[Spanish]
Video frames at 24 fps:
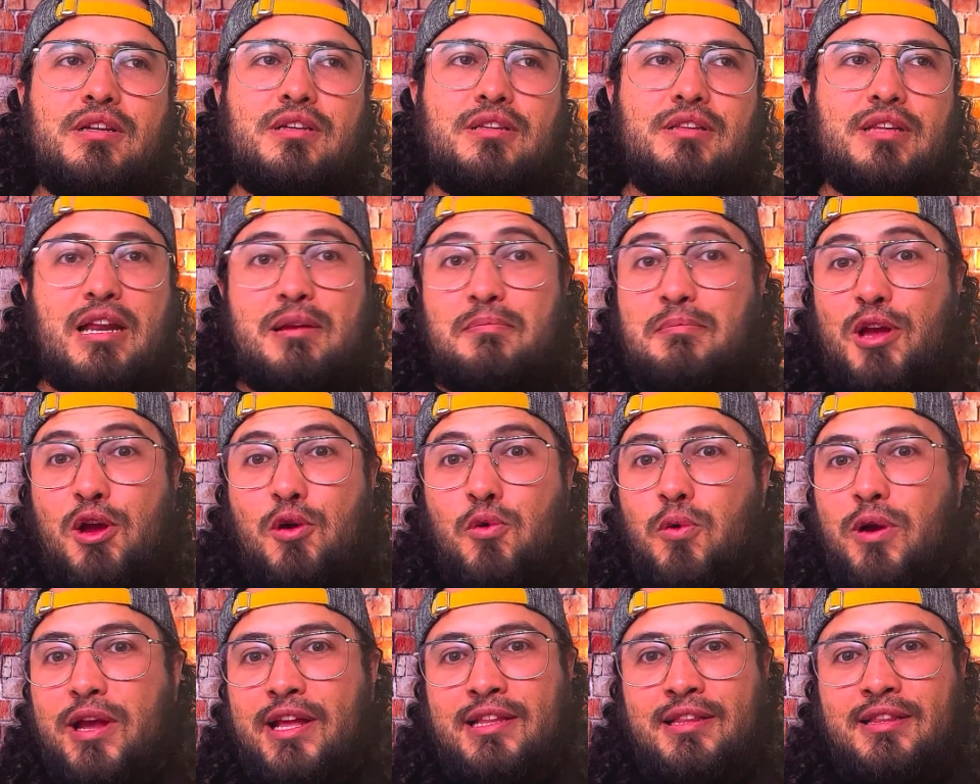darme
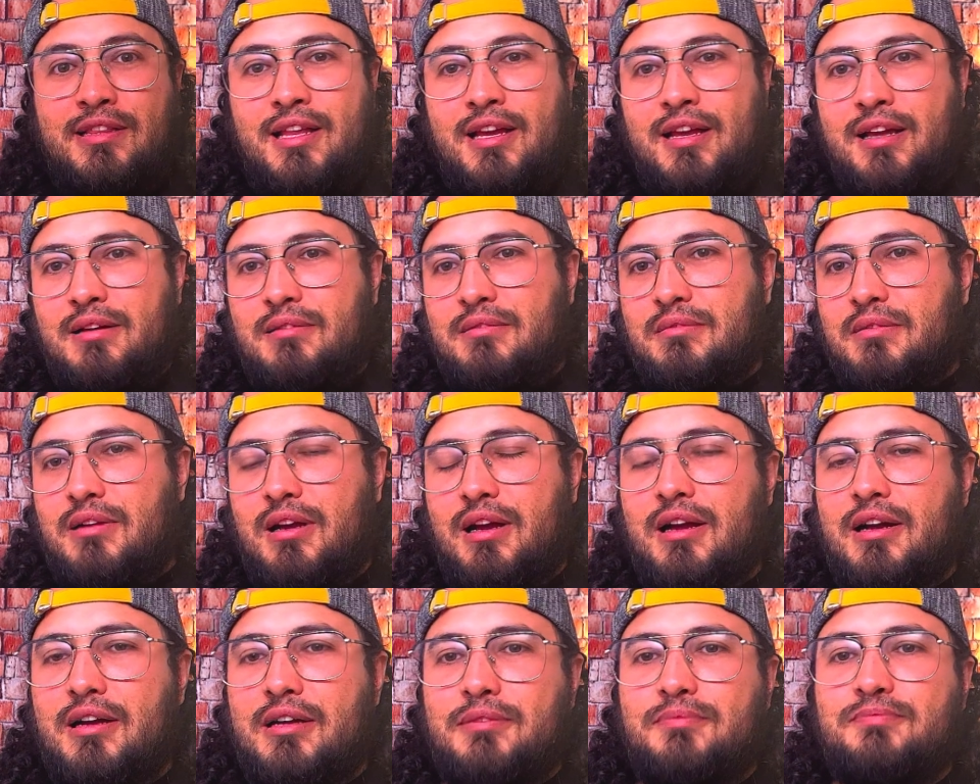
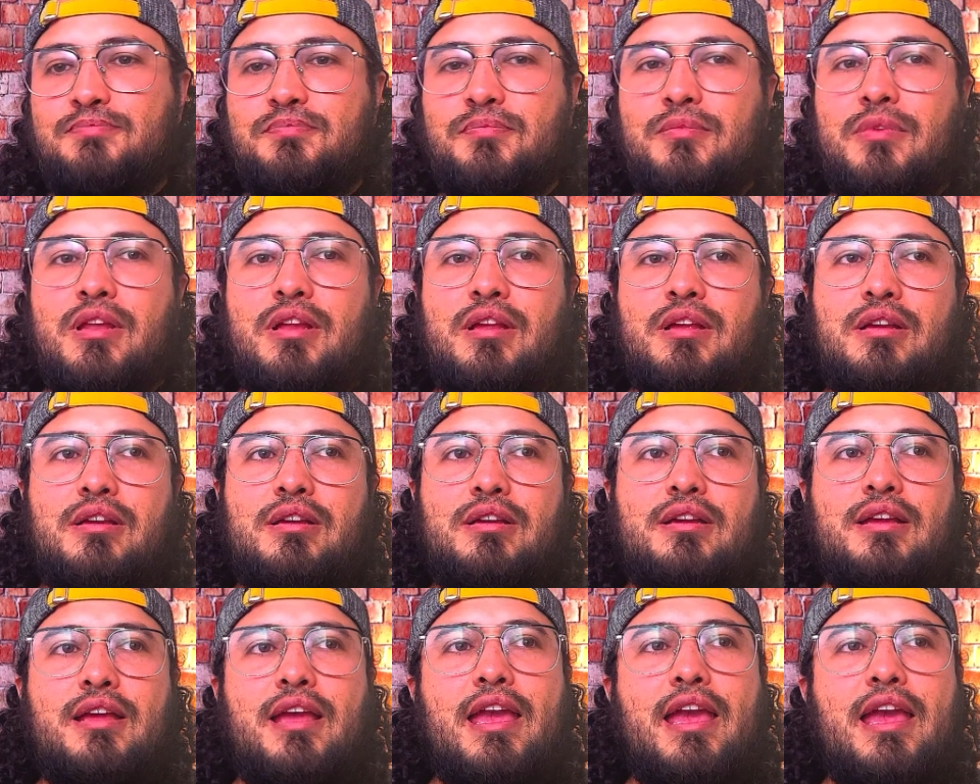cuenta
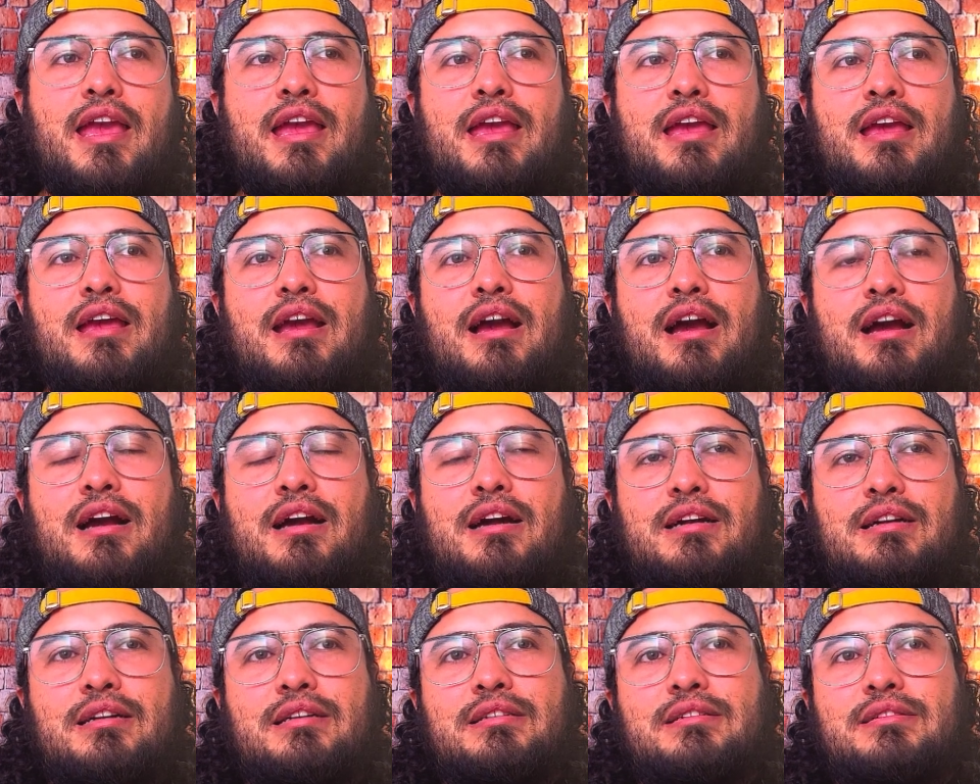que
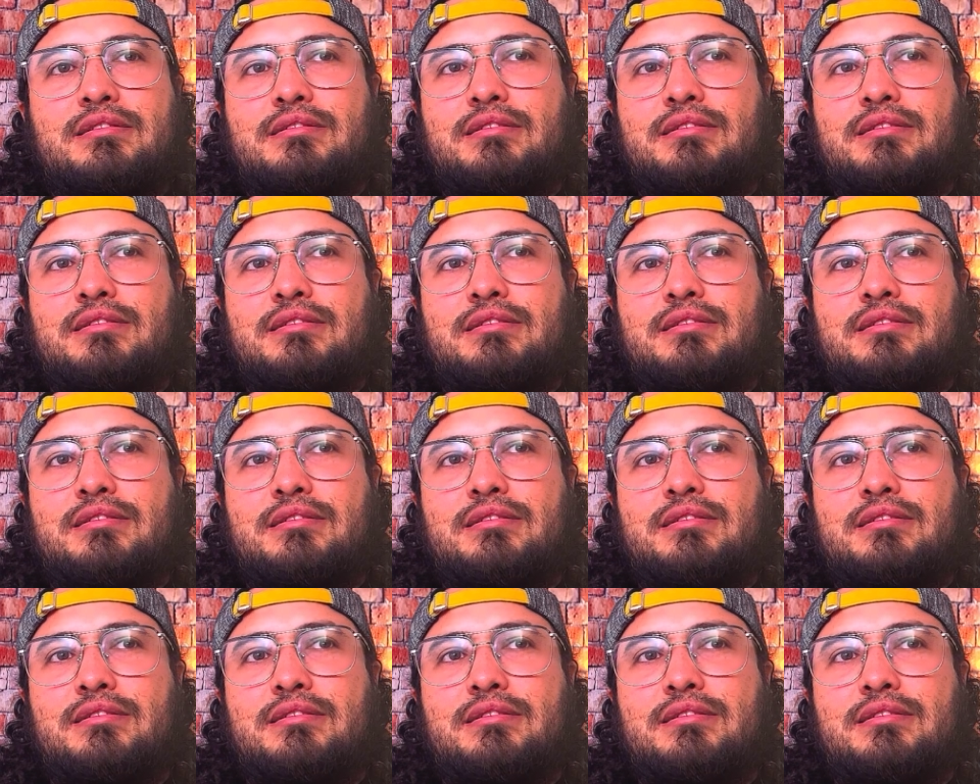ah,